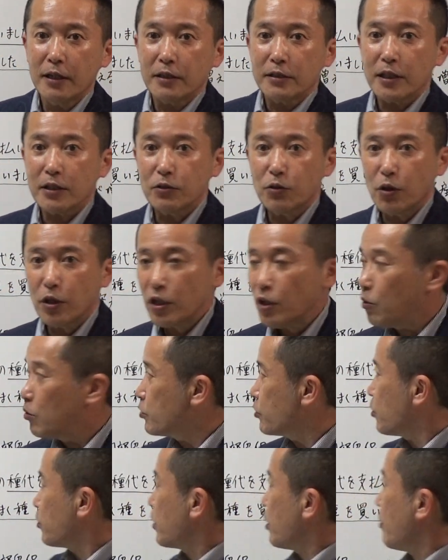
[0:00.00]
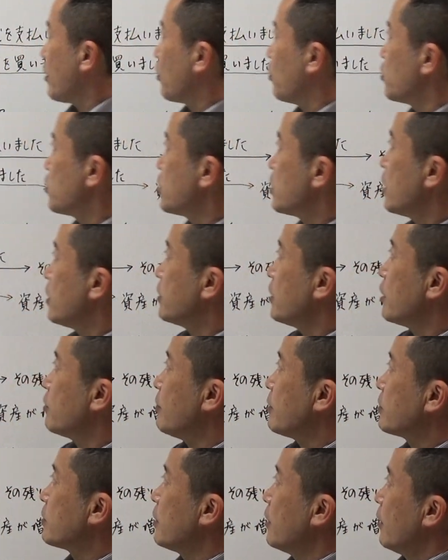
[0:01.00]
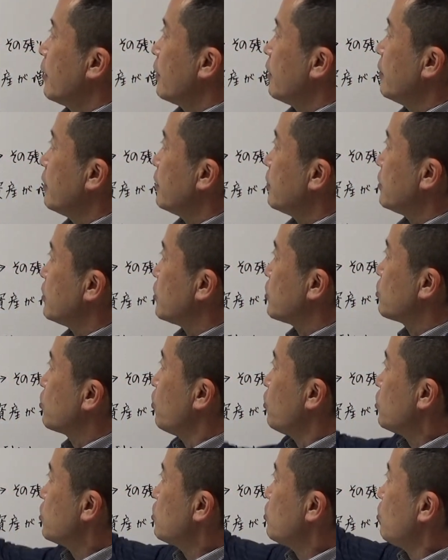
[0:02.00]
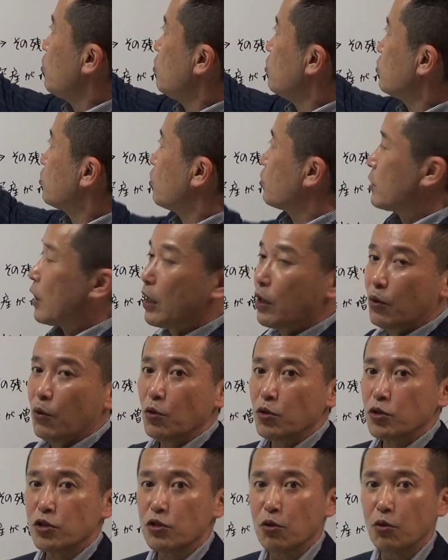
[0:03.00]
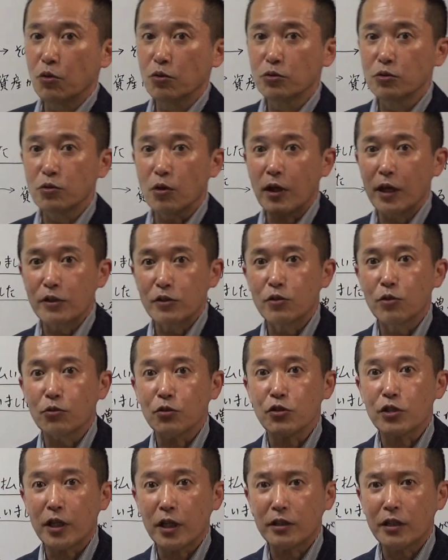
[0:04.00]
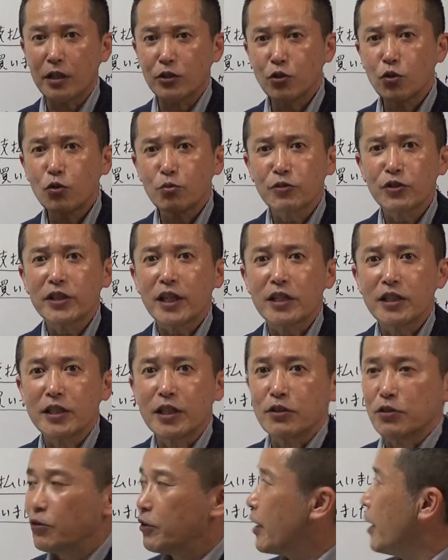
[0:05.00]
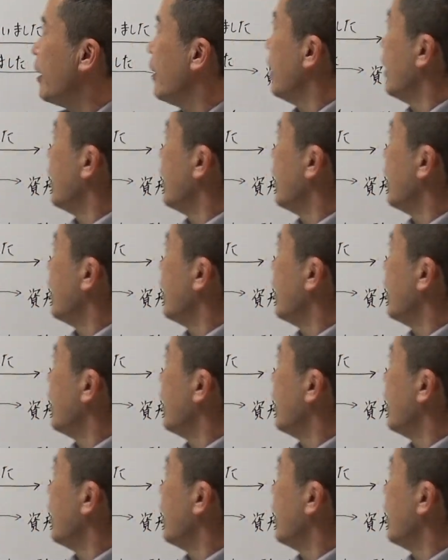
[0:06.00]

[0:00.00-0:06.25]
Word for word: さあそれでは本日のテーマはこちらになります、えー、自己資本と他己資本の活用の仕方ちょっと難しいですよね